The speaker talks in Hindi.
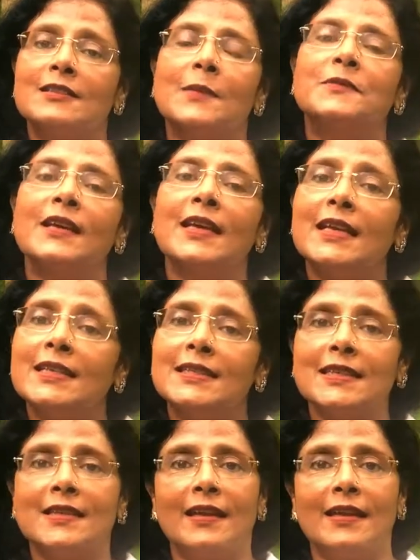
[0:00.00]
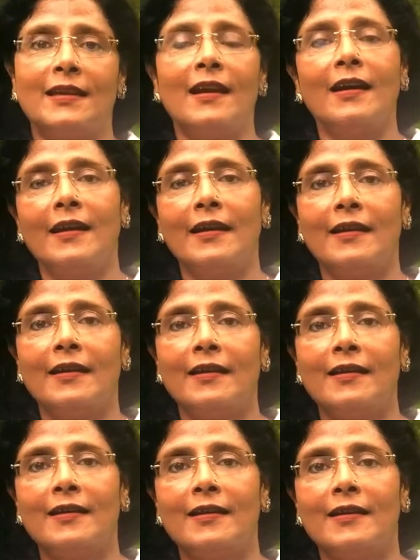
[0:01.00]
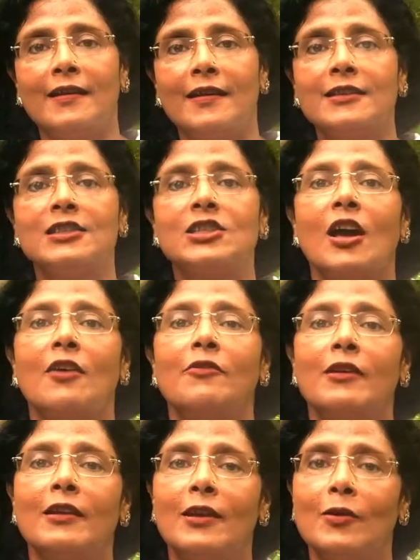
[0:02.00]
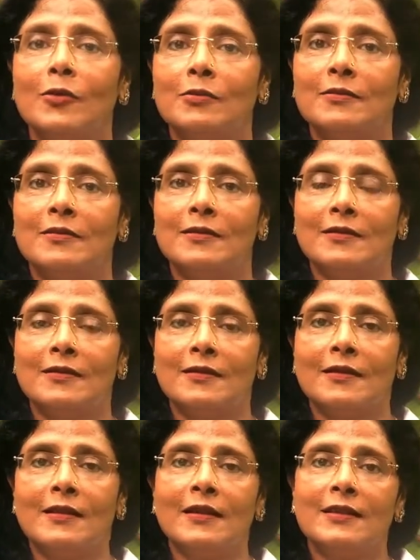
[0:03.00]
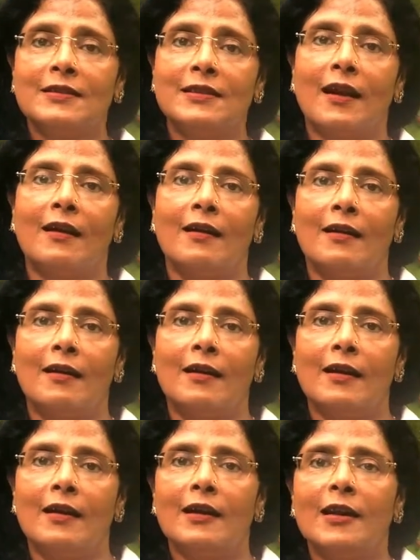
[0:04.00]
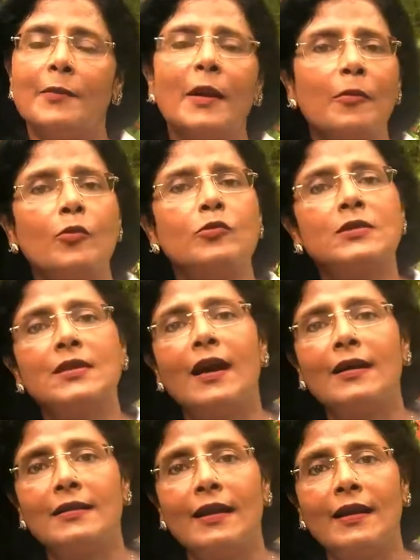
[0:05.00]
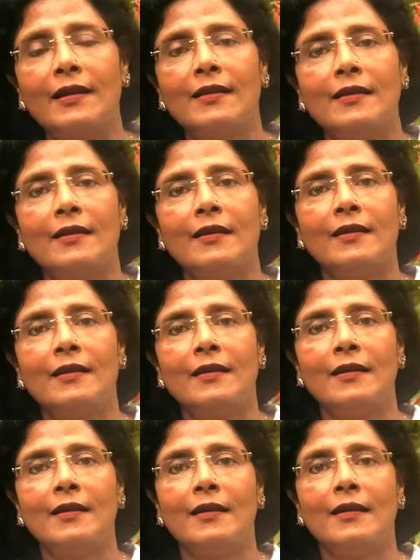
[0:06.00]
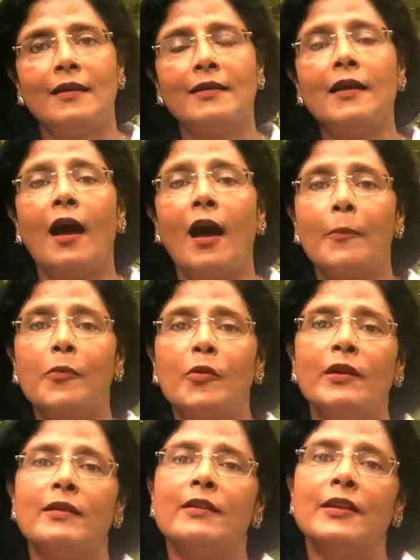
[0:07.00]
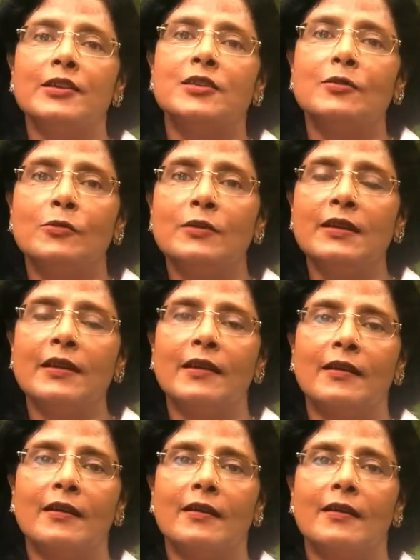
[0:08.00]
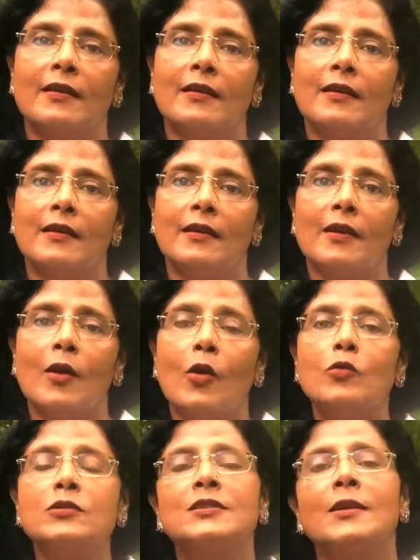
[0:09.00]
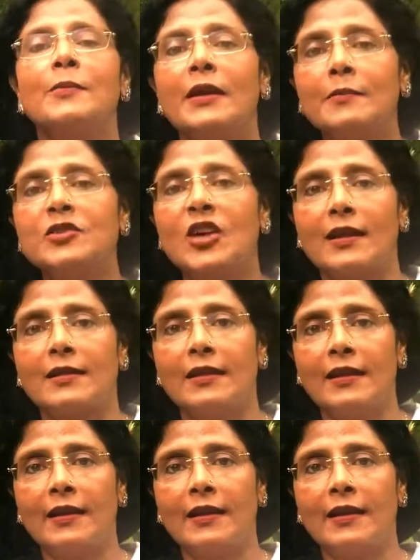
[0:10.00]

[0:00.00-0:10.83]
सबसे इजी तरीका है शावर ले लो या कभी आपको गुस्सा आता है या आपको इरिटेशन होती है उस समय हम जाते